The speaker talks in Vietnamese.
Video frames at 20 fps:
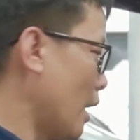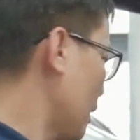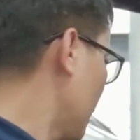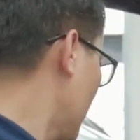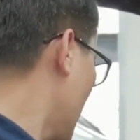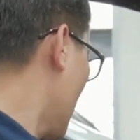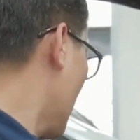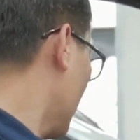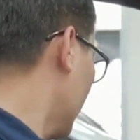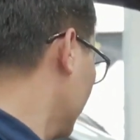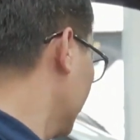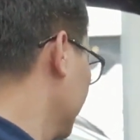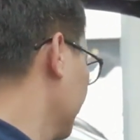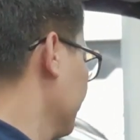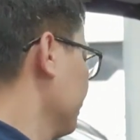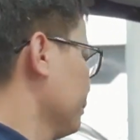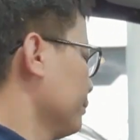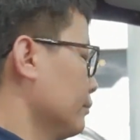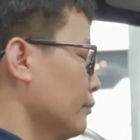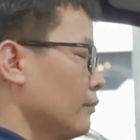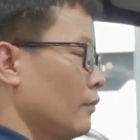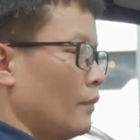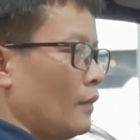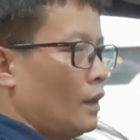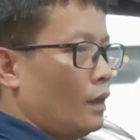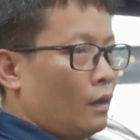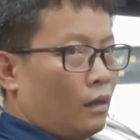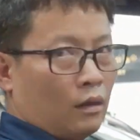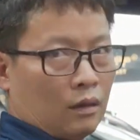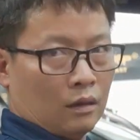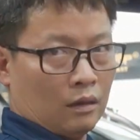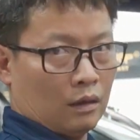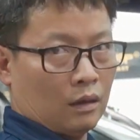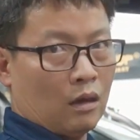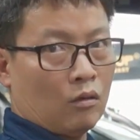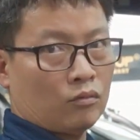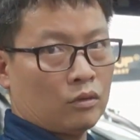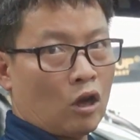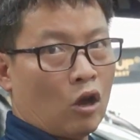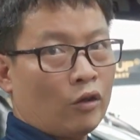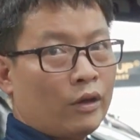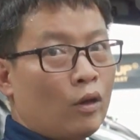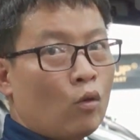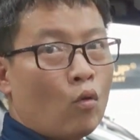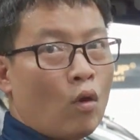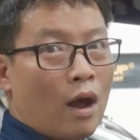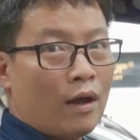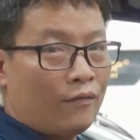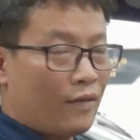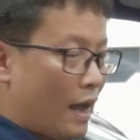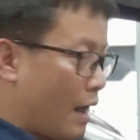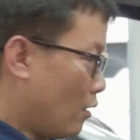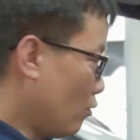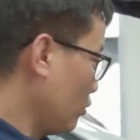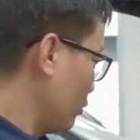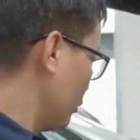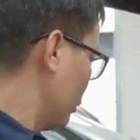cái nọc gió điều hòa vào